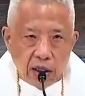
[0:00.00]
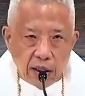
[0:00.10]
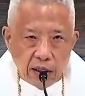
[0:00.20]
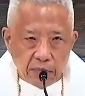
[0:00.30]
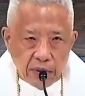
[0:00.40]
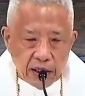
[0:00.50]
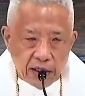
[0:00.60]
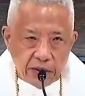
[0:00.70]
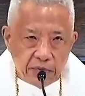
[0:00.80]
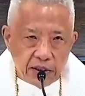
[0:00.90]
ng
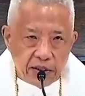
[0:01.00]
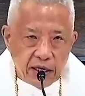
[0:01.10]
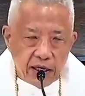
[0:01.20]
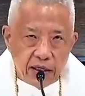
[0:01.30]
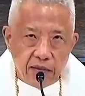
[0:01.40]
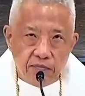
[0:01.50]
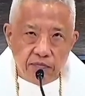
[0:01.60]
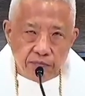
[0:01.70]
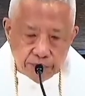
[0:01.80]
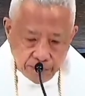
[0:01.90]
banal na misa,
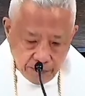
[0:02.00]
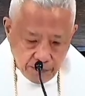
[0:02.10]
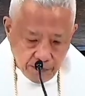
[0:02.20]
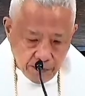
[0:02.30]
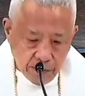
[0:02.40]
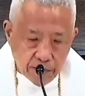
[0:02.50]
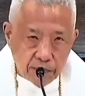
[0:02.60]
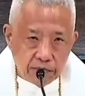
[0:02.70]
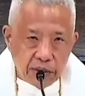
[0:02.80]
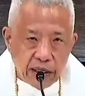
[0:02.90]

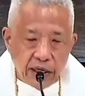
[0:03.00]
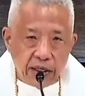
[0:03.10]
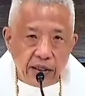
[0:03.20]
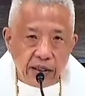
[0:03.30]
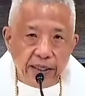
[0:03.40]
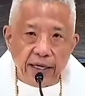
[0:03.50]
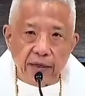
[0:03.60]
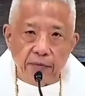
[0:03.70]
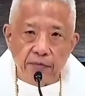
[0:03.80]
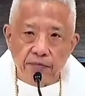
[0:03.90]
pinahayag na
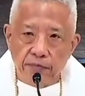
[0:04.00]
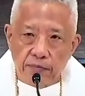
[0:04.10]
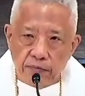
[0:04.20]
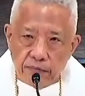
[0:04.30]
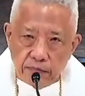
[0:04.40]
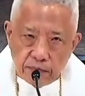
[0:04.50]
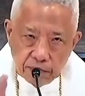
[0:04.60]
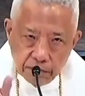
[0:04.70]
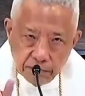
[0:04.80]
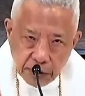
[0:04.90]

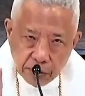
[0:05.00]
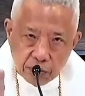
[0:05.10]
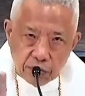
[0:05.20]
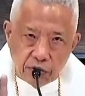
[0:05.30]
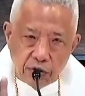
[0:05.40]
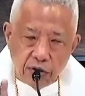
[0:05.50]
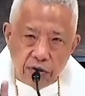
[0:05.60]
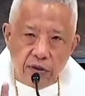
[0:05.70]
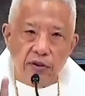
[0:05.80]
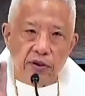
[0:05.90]
patungkol
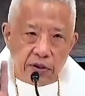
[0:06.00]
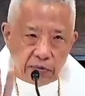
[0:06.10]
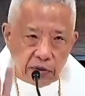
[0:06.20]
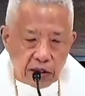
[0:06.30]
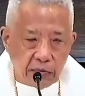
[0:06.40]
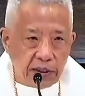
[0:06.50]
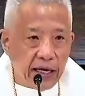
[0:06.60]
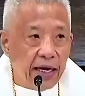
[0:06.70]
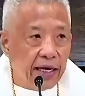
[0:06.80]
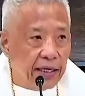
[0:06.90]
sa mga
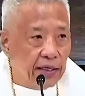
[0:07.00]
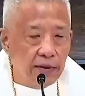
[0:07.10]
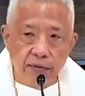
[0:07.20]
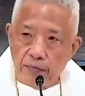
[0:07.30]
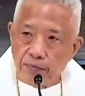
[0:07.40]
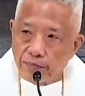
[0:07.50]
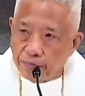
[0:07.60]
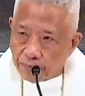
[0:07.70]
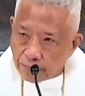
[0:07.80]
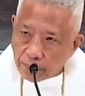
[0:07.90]
kabataan
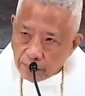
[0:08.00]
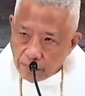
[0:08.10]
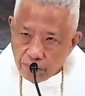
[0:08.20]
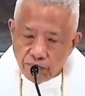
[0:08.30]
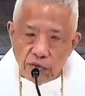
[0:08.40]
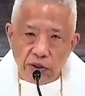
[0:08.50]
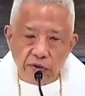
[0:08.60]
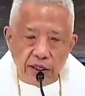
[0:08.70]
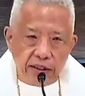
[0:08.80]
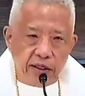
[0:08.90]

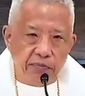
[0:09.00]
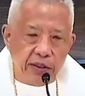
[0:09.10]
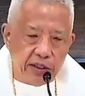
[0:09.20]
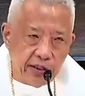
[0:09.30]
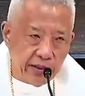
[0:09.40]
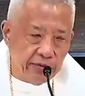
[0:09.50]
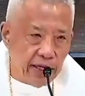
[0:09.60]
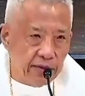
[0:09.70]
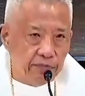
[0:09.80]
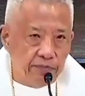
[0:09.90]
itong ating pagdiriwang.